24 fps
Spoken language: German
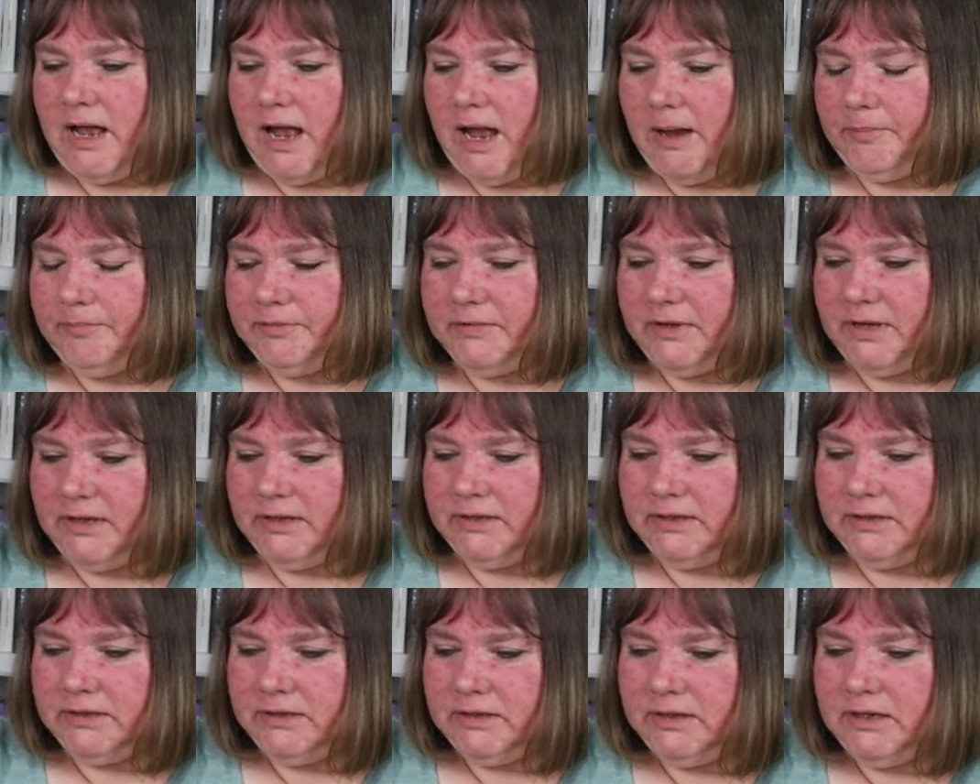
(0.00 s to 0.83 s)
hab
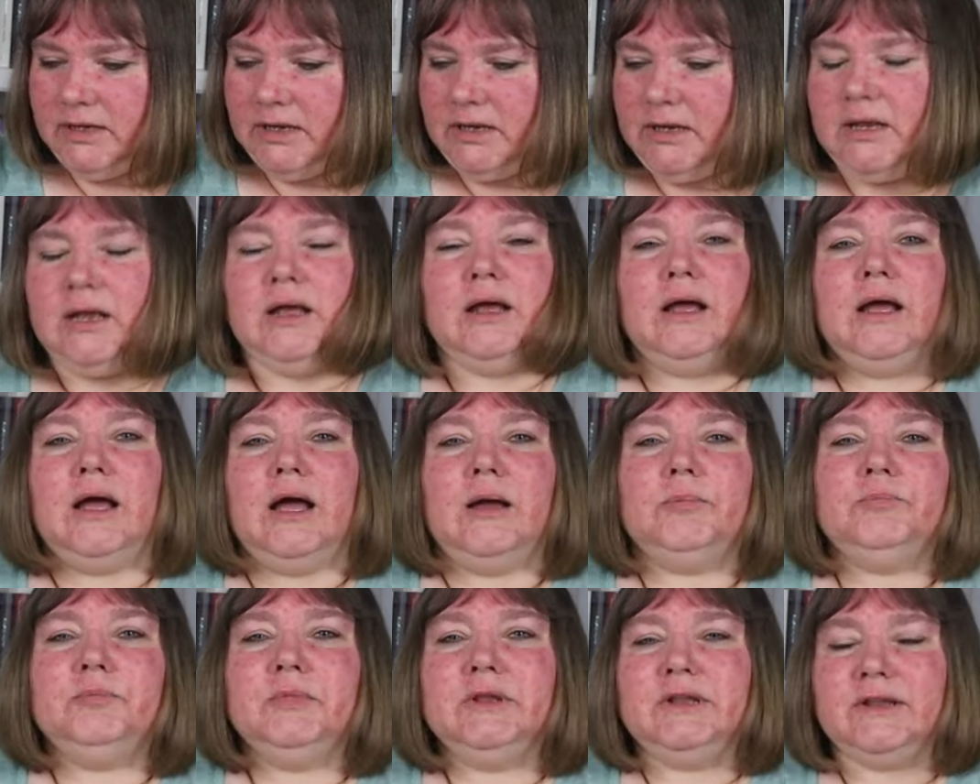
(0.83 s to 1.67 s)
dann
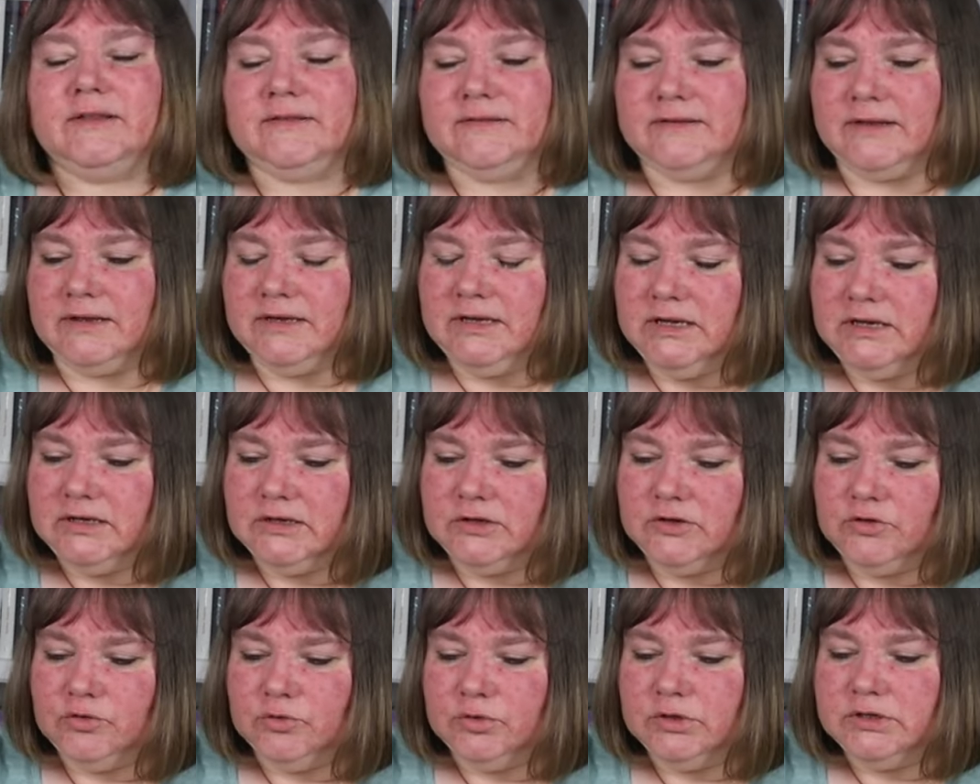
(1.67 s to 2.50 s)
habe mir das dann
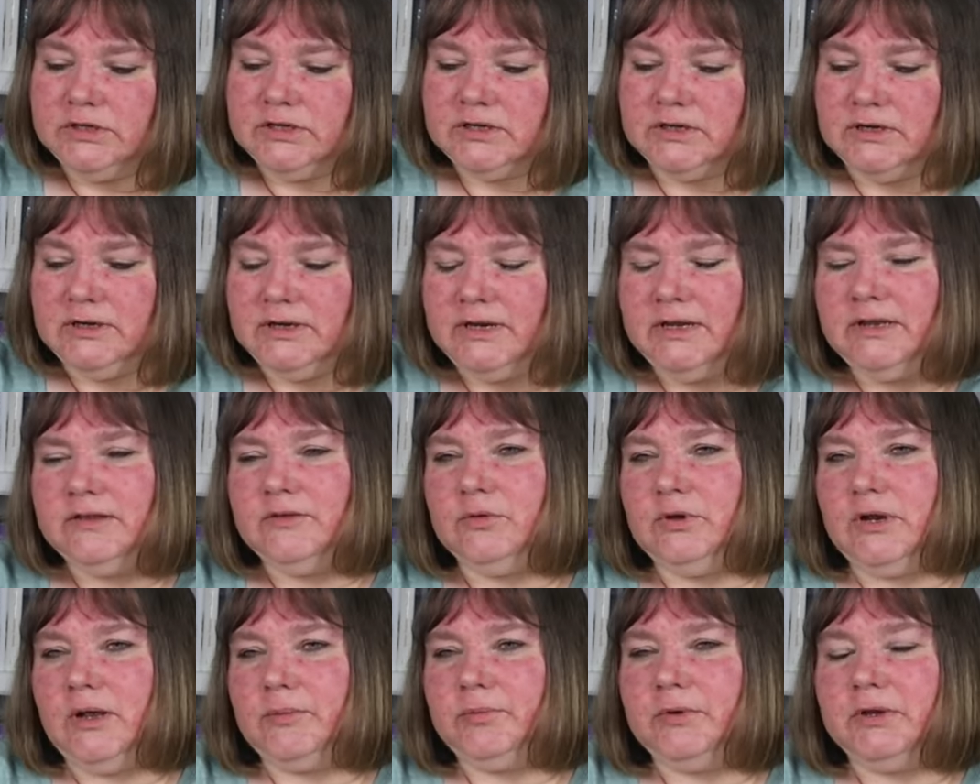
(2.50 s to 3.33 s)
hinten
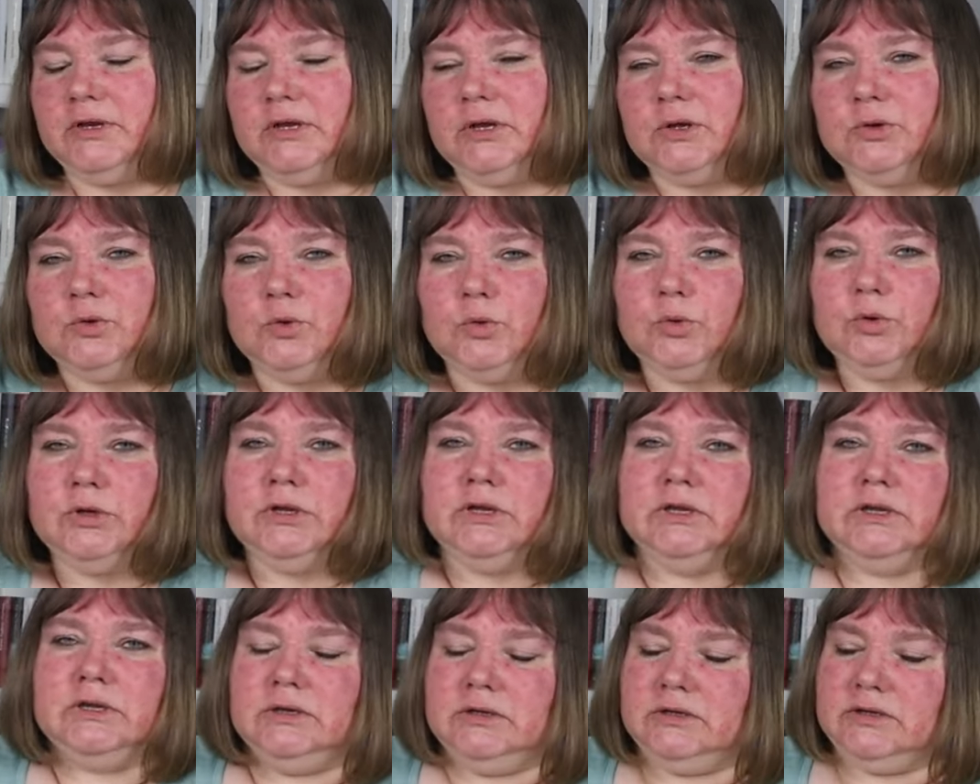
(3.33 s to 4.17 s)
durchgelesen und habe gedacht,
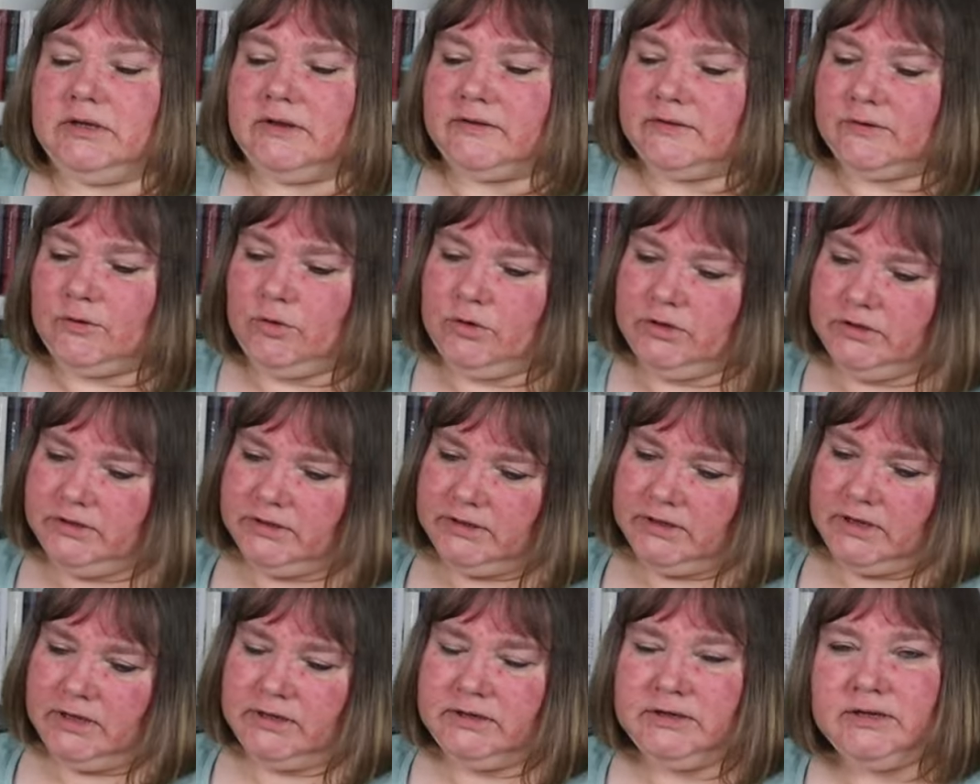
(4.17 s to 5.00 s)
ui, das könnte
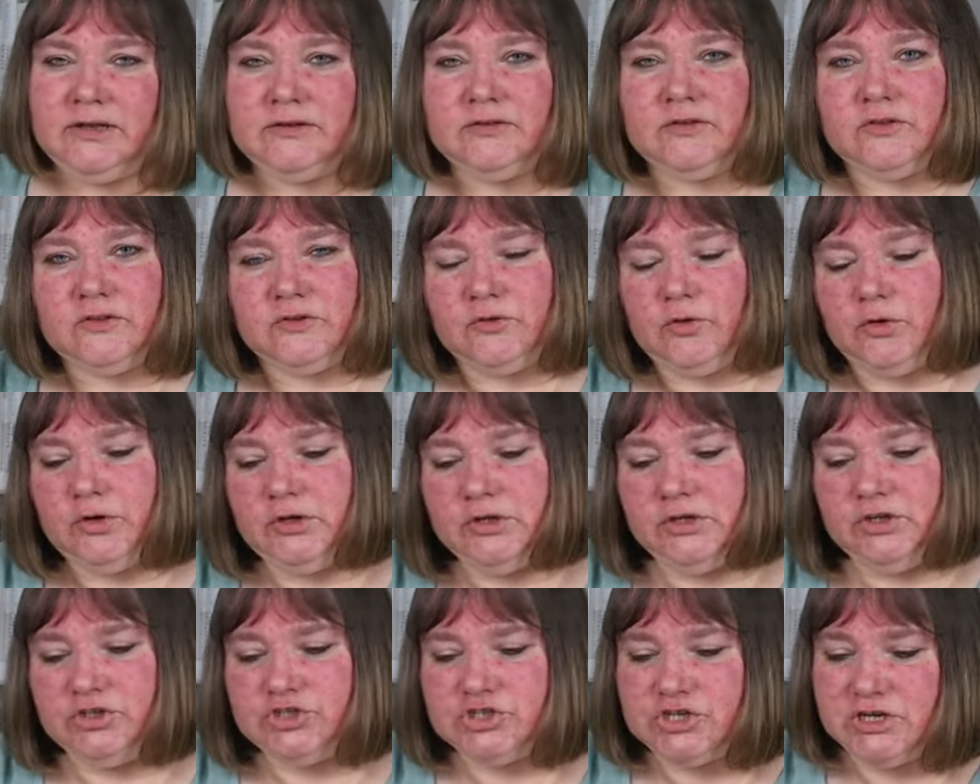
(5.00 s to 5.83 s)
ja eine ganz
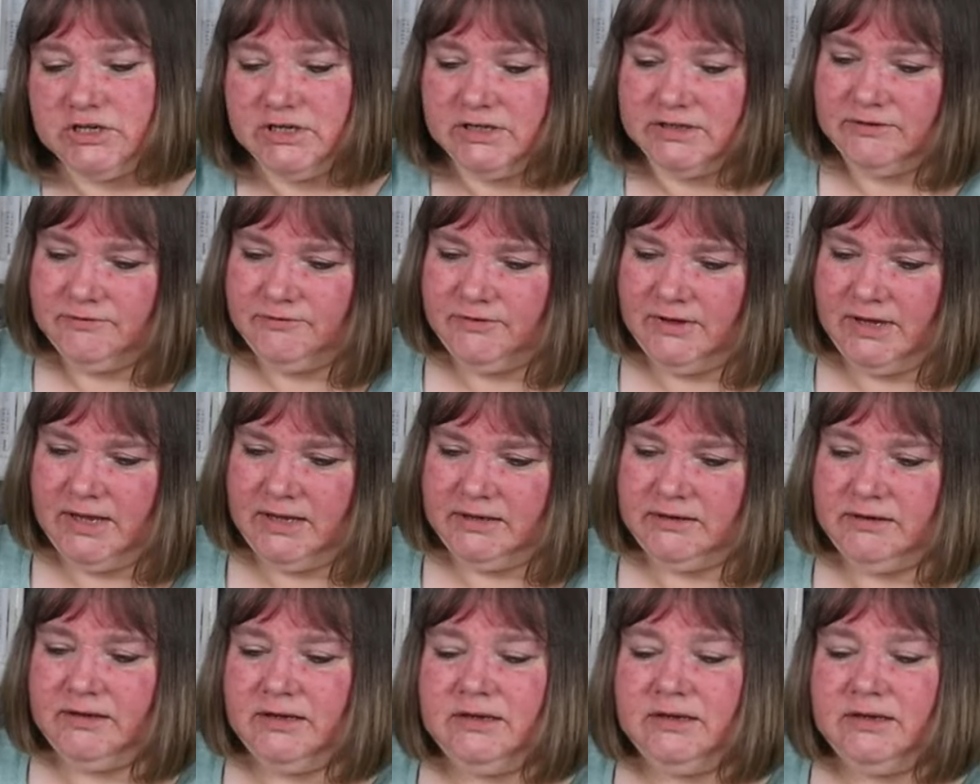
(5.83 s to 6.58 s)
tolle Geschichte werden.